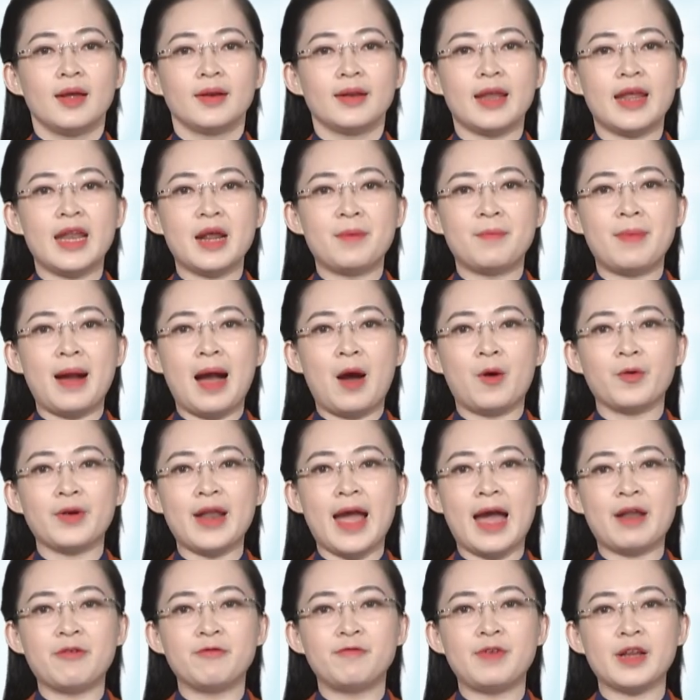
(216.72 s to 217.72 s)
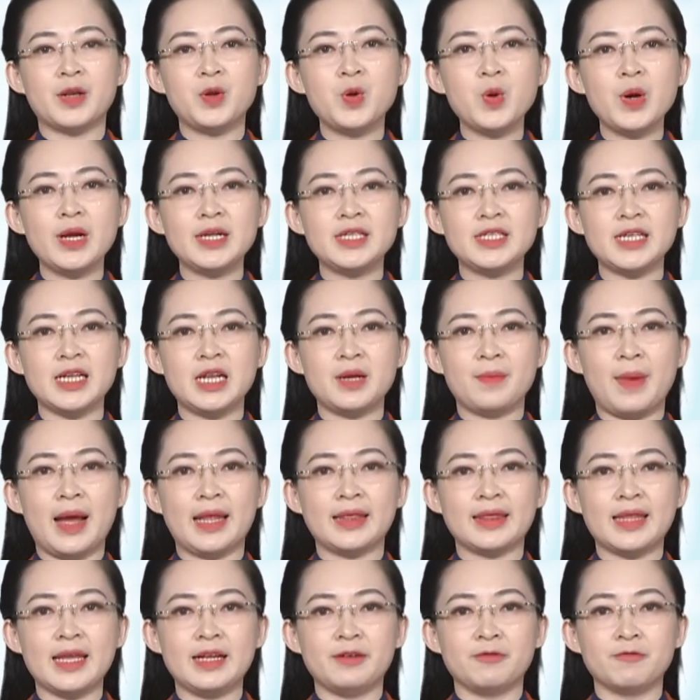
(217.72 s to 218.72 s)
Để đảm bảo đàn vật nuôi trên địa
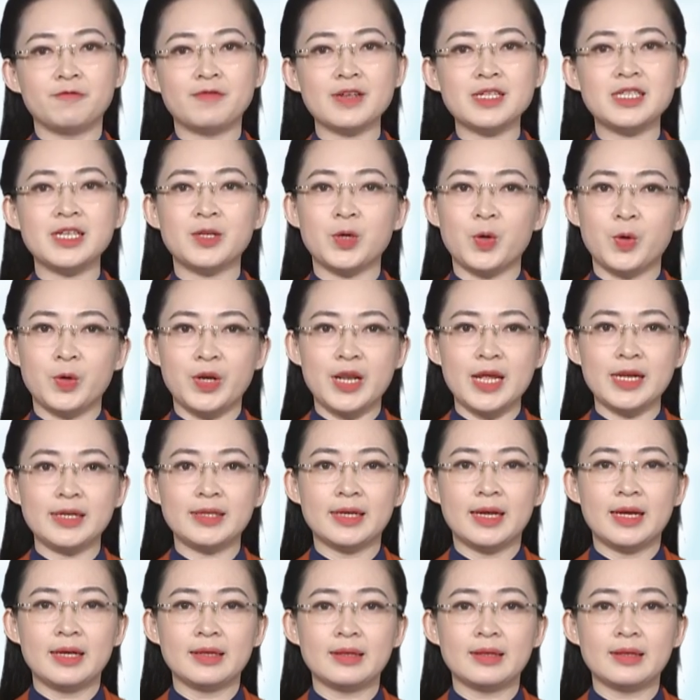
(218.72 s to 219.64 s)
bàn tỉnh phát triển ổn định,